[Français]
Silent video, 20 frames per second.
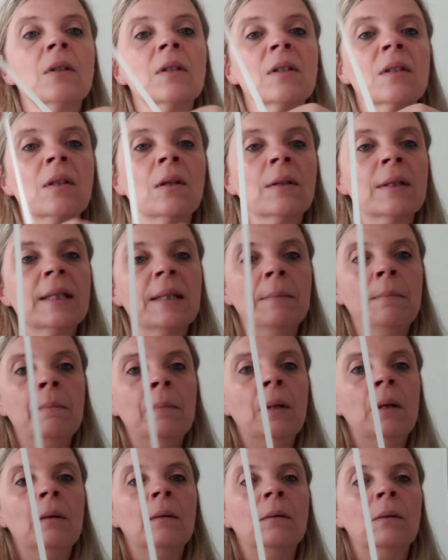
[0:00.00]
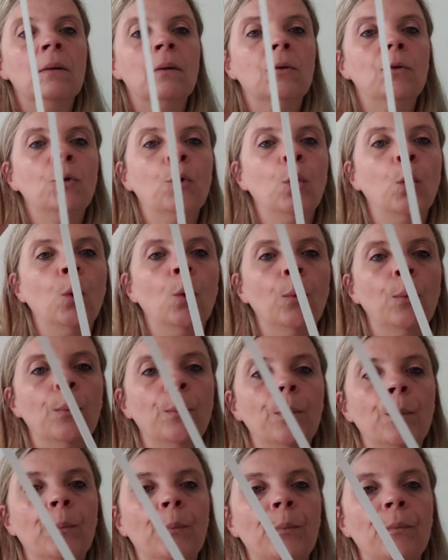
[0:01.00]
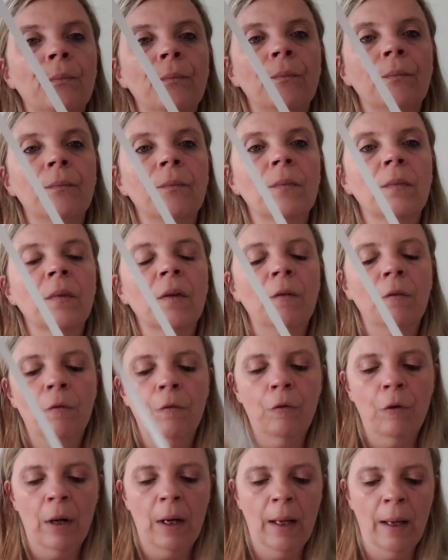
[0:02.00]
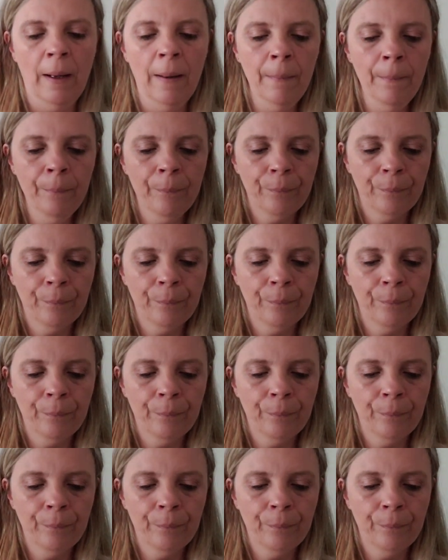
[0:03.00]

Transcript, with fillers: centimes d'euros. Voilà.